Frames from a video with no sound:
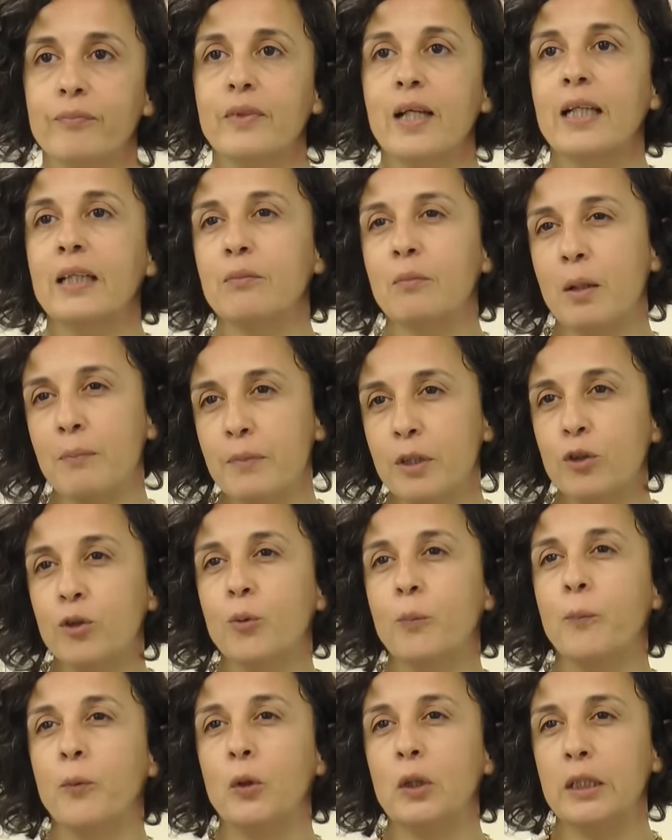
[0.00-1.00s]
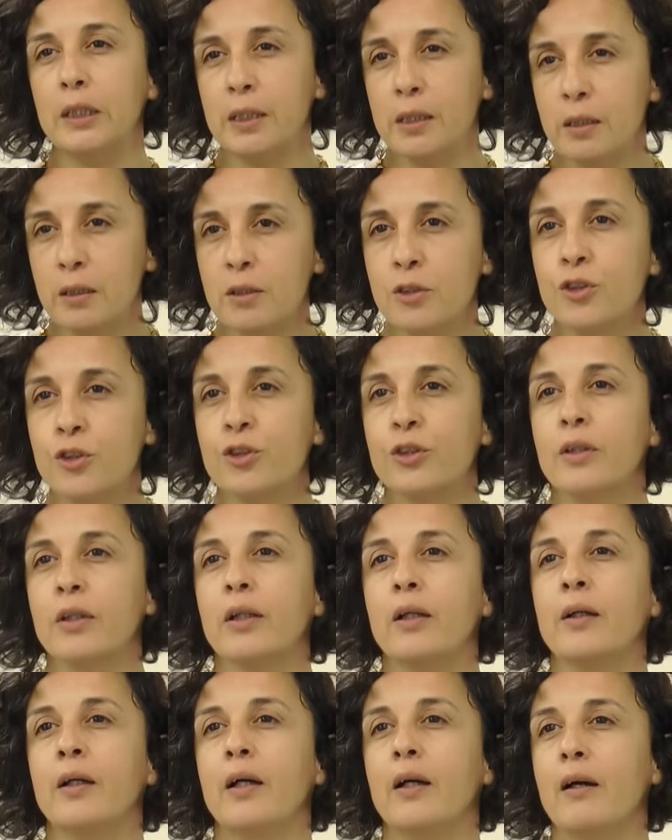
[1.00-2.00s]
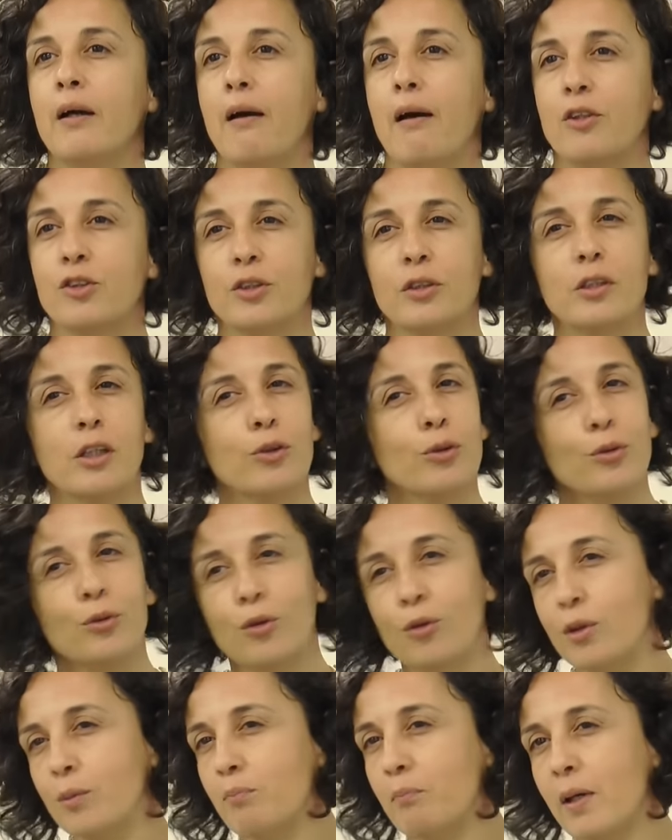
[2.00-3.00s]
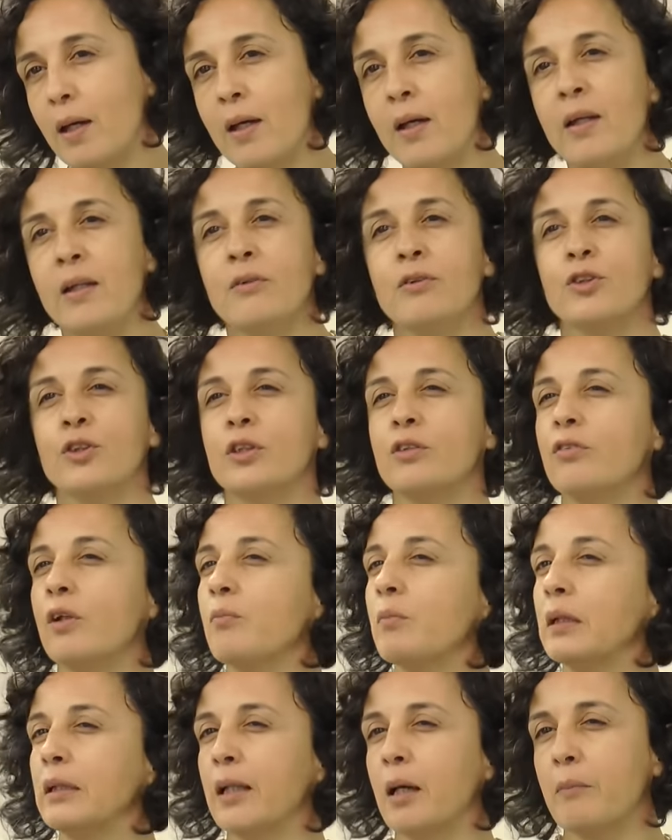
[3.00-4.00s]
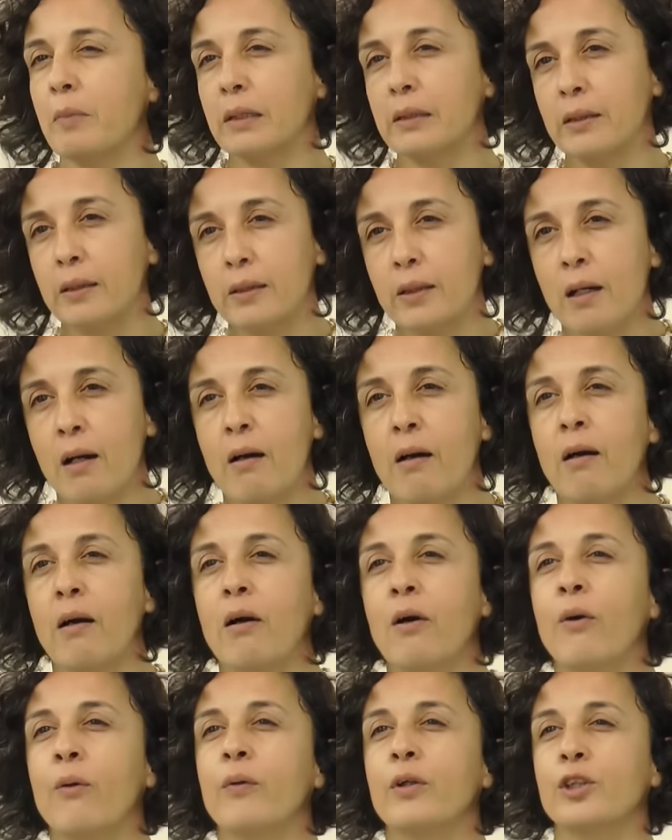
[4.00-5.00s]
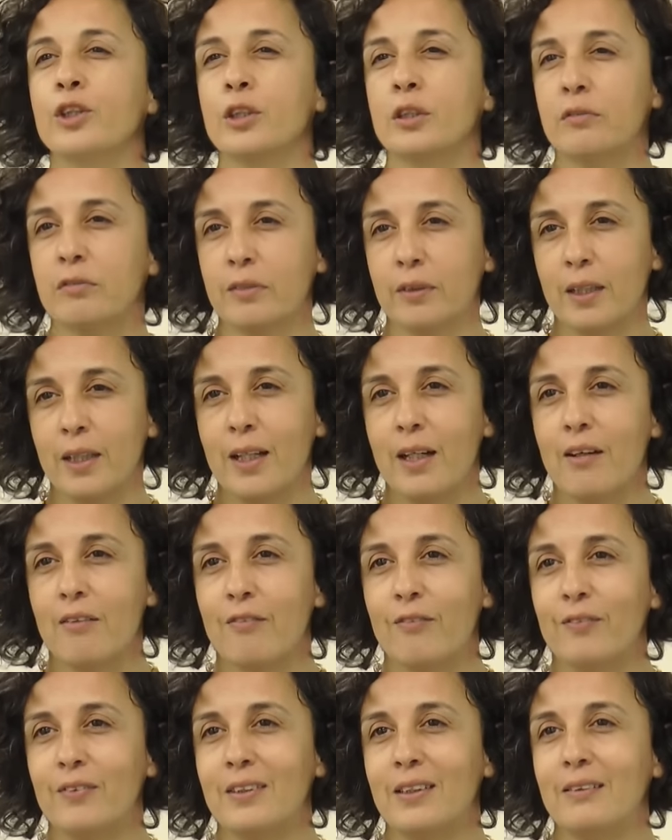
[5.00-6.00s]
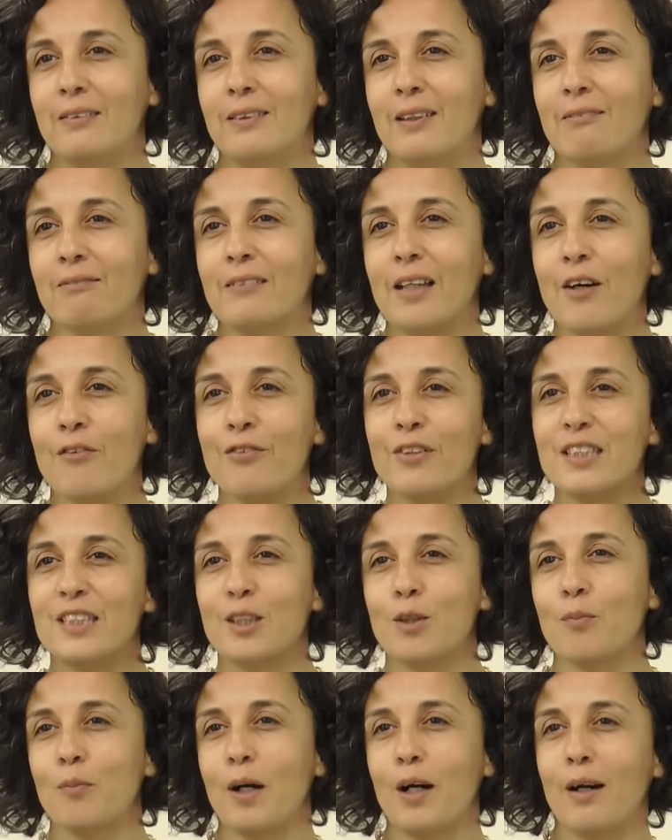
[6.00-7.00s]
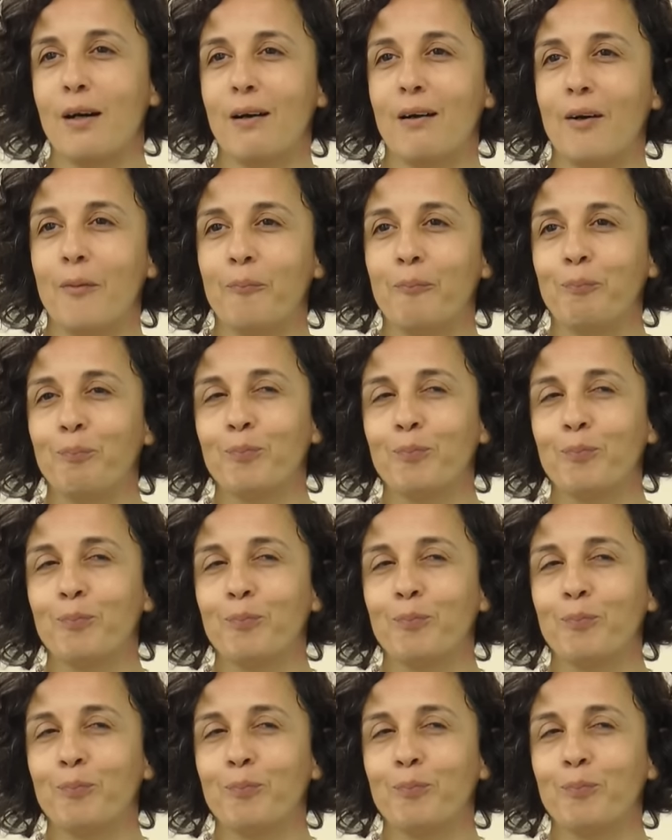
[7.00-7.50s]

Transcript: É numa micropolítica, a gente anotou e-mail, a gente vai mandar material, a gente tentar fazer uma